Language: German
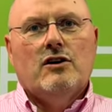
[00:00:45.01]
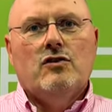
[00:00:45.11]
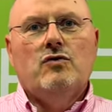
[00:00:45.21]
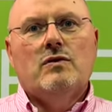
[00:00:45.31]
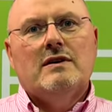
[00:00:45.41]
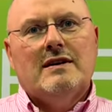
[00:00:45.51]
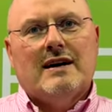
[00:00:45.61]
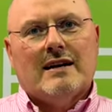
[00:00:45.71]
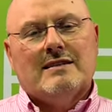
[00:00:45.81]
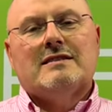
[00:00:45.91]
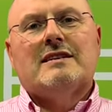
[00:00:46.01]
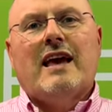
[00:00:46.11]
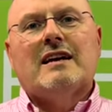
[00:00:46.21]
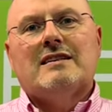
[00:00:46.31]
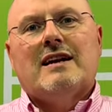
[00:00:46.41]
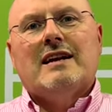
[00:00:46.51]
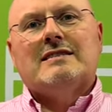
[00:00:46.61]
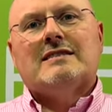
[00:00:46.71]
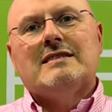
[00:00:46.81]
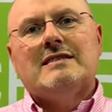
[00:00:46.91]
nur hat es sich erst in den
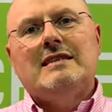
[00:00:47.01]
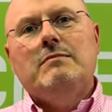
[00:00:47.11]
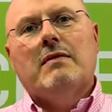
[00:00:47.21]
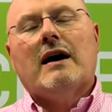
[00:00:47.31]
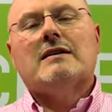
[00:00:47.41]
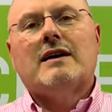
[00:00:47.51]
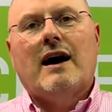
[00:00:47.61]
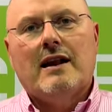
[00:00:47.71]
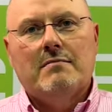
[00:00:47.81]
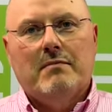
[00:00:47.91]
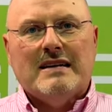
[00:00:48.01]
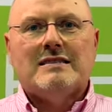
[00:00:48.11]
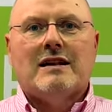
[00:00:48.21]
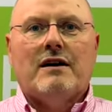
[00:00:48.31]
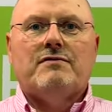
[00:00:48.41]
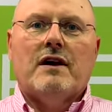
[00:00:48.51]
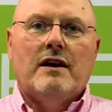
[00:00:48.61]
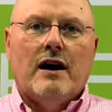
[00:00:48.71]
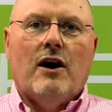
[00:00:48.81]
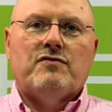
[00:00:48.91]
letzten 7, 8 Jahren massenhaft
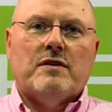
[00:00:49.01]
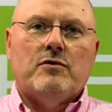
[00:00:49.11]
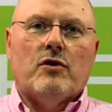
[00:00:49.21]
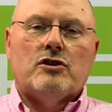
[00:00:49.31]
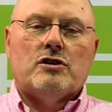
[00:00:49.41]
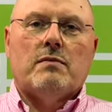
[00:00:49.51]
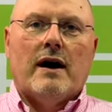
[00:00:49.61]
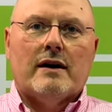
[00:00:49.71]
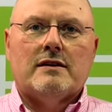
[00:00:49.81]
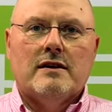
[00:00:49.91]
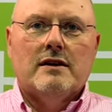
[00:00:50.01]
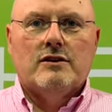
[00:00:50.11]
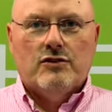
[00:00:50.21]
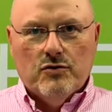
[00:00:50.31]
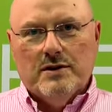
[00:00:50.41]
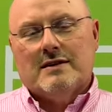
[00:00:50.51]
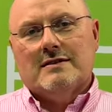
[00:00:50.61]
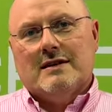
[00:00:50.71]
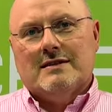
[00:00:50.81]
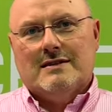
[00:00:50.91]
auf dem deutschen Markt
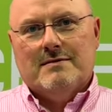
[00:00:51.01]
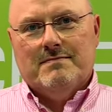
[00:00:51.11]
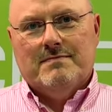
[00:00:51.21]
durchgesetzt.